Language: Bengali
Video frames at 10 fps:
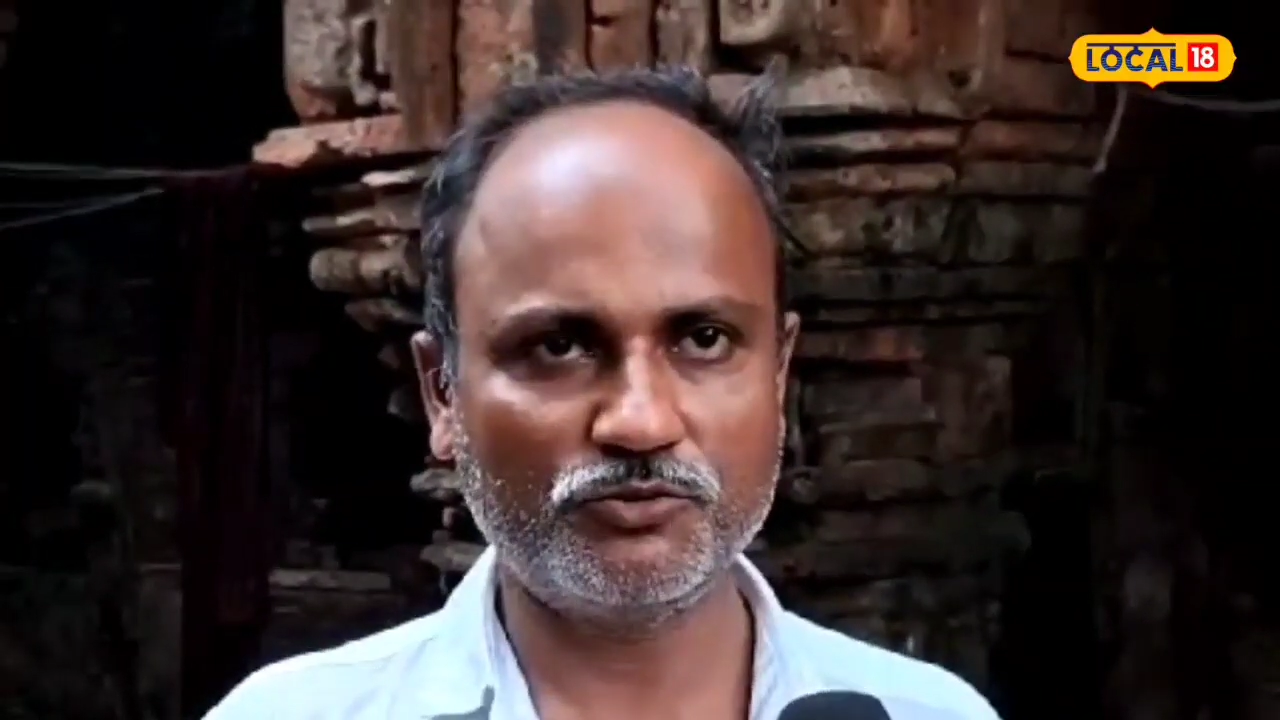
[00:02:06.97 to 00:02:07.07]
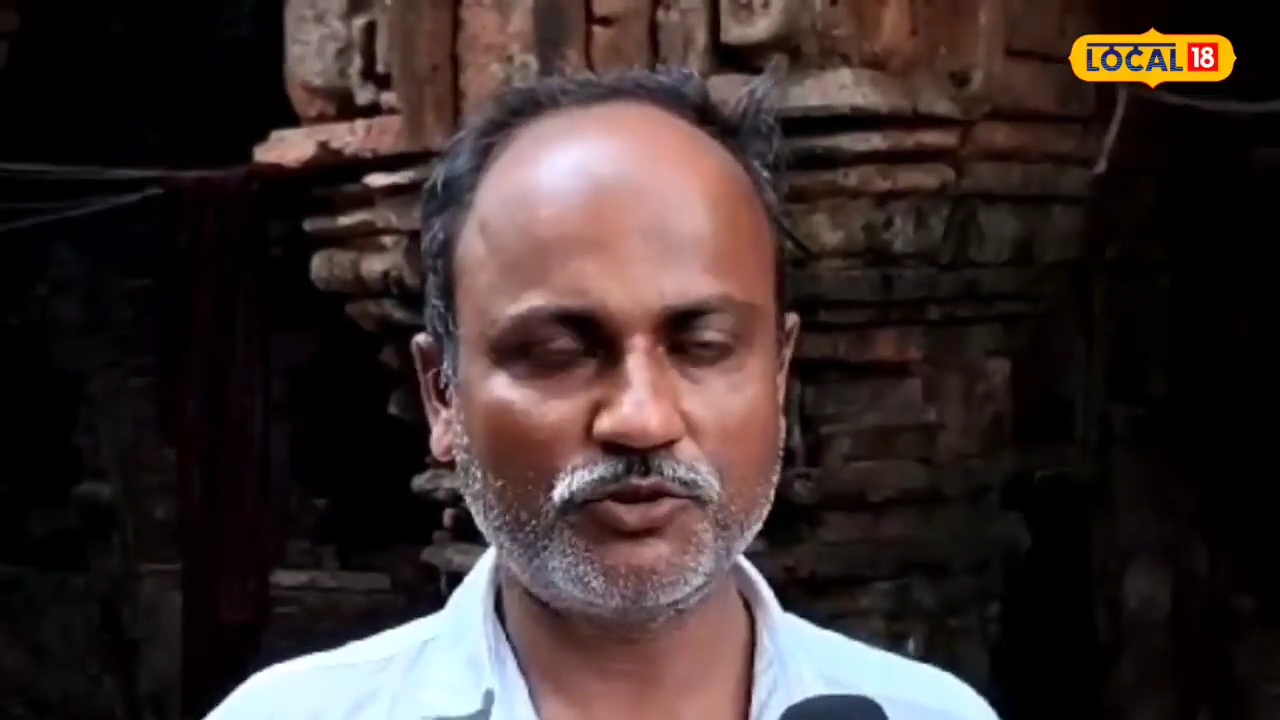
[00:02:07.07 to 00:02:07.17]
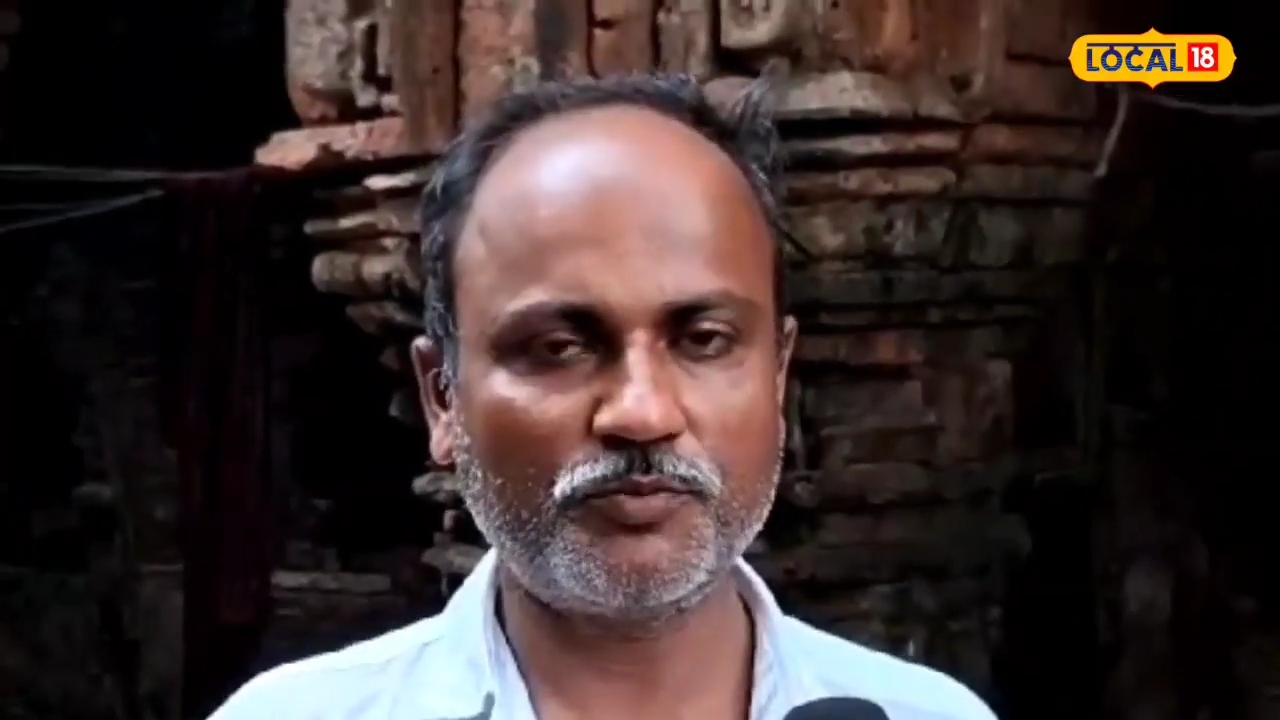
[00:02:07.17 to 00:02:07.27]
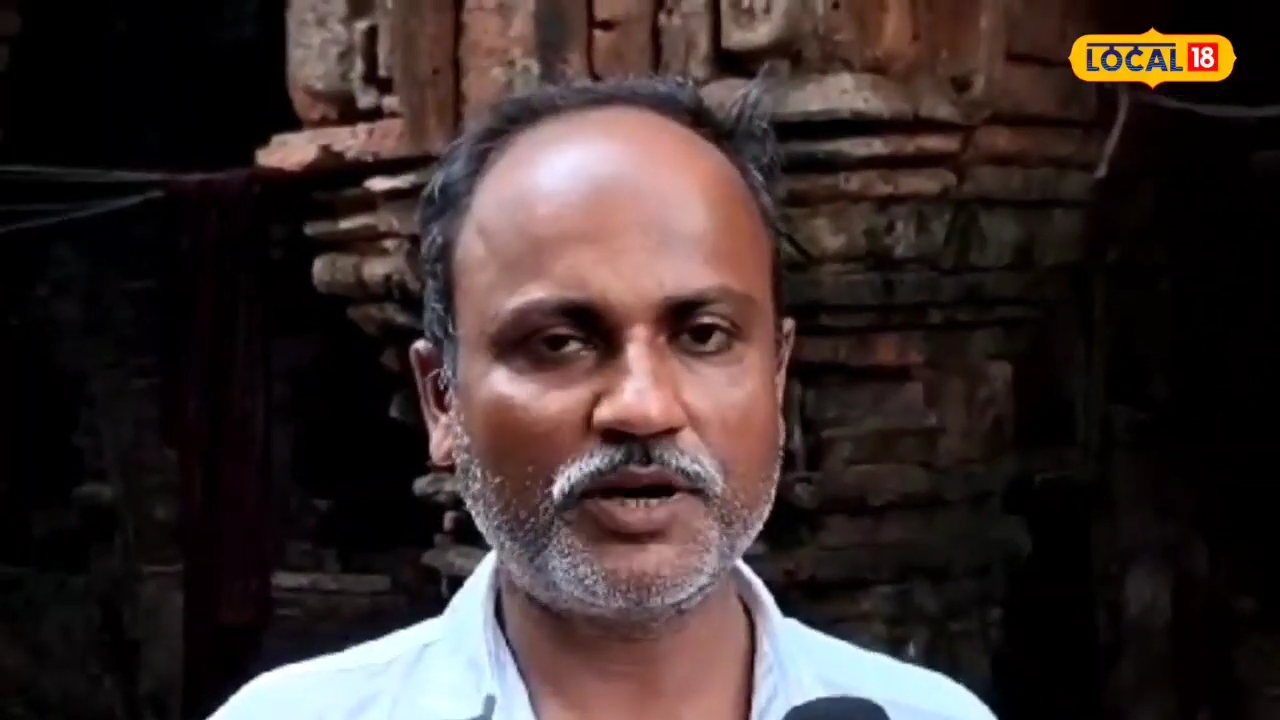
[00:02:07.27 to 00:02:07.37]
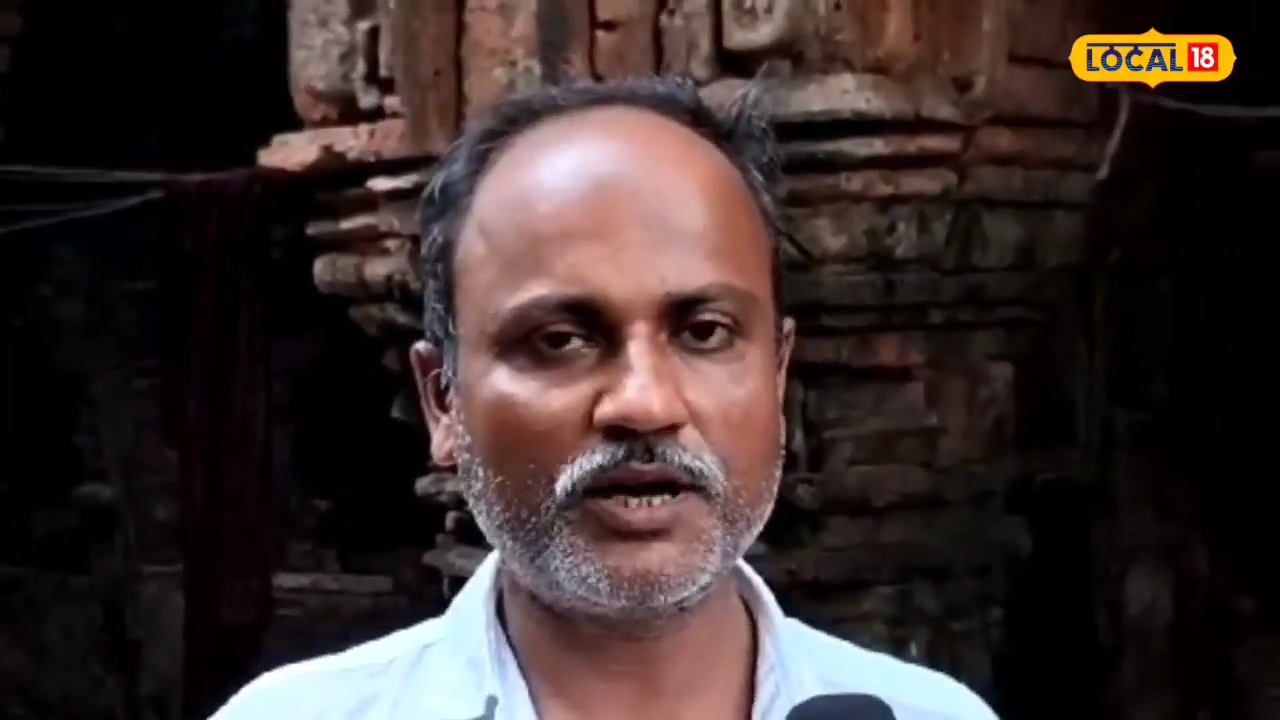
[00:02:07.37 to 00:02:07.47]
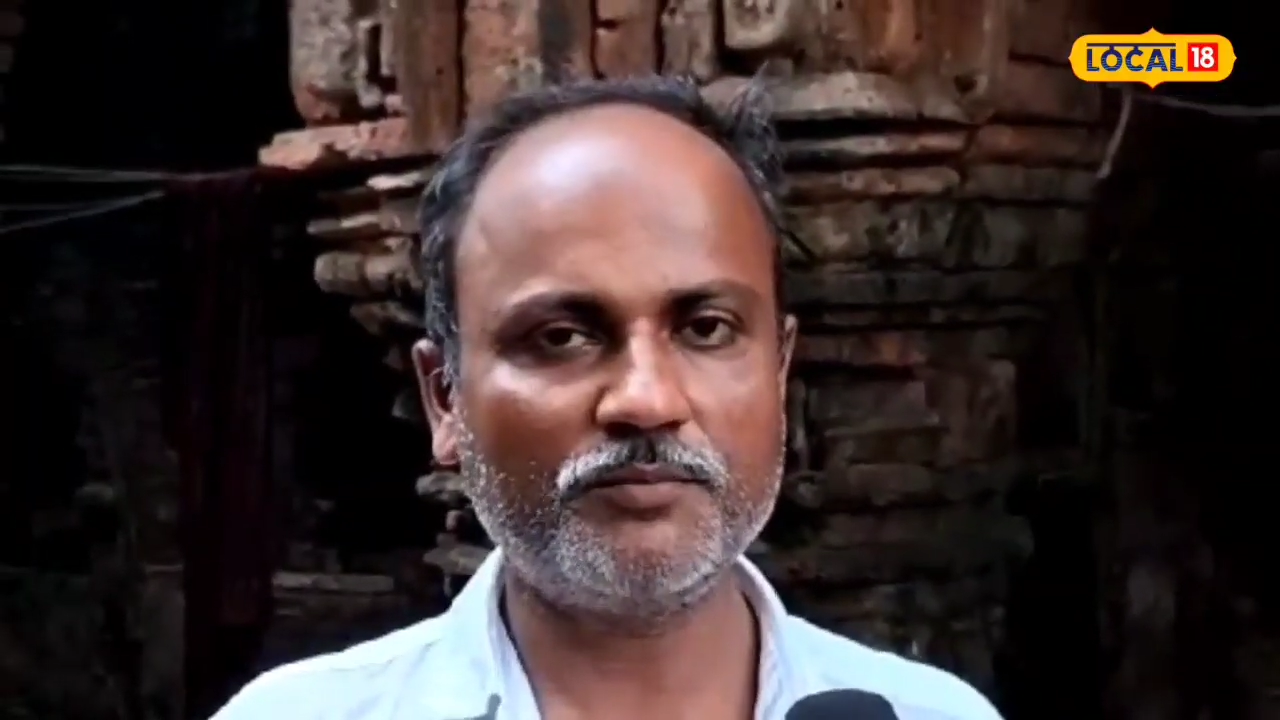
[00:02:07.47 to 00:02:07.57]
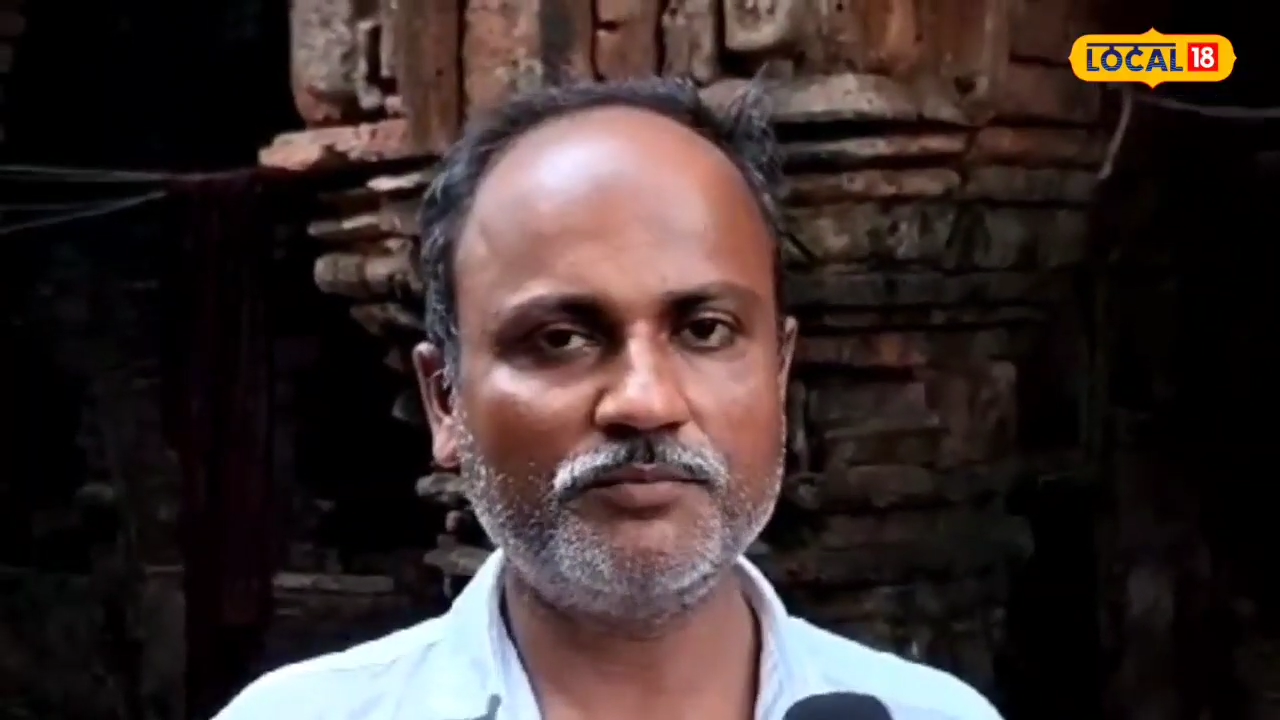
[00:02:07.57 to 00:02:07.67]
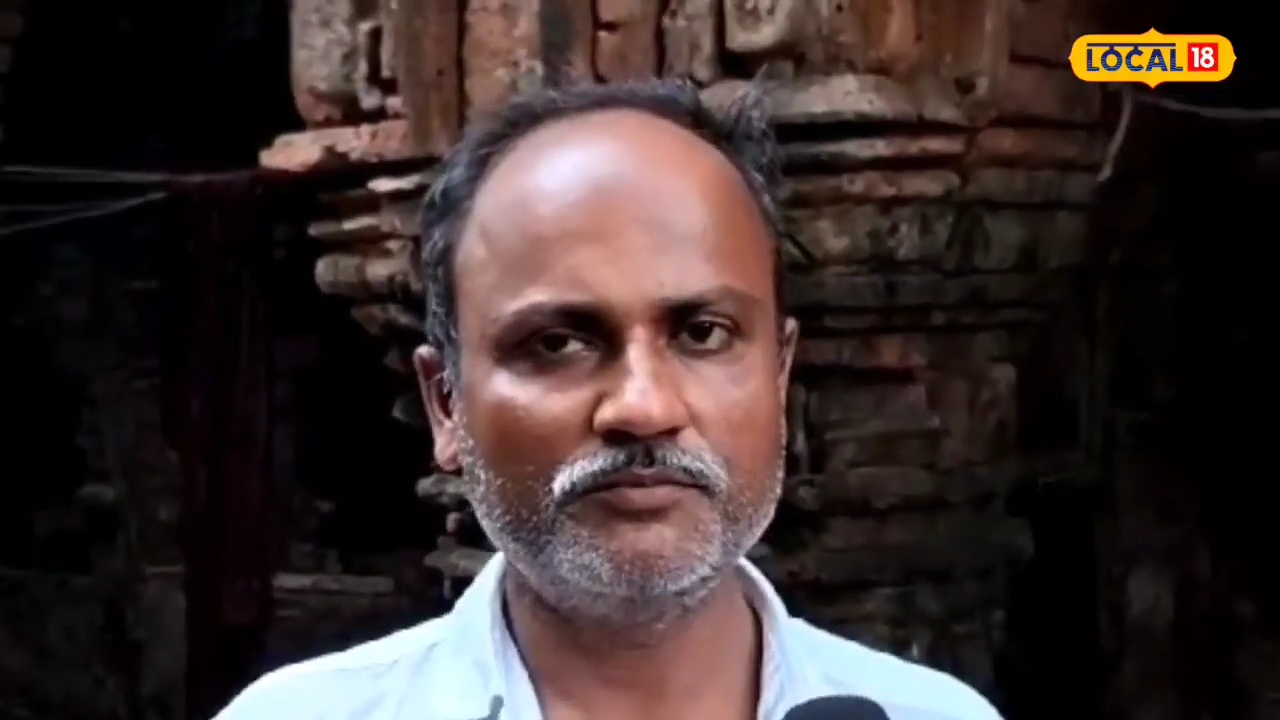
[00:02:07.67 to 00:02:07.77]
উত্তরপাড়া